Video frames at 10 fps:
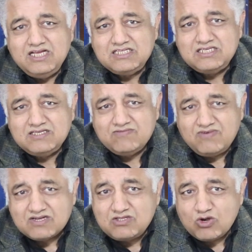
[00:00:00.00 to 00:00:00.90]
इस
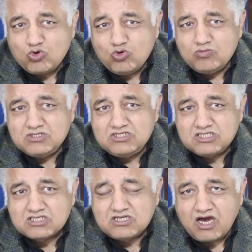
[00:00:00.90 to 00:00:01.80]
वक्त हुकूमत
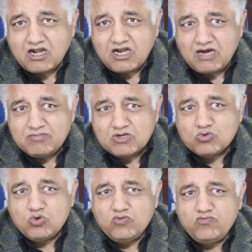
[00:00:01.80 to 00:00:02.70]
जिस कारनामे
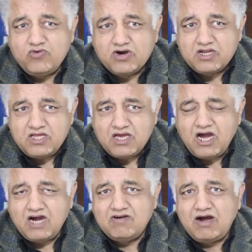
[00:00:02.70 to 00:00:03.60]
को फ़खरिया
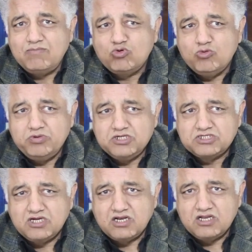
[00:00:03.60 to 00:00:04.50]
आवाम को
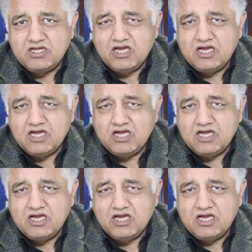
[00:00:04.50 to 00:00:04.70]
पेश कर रही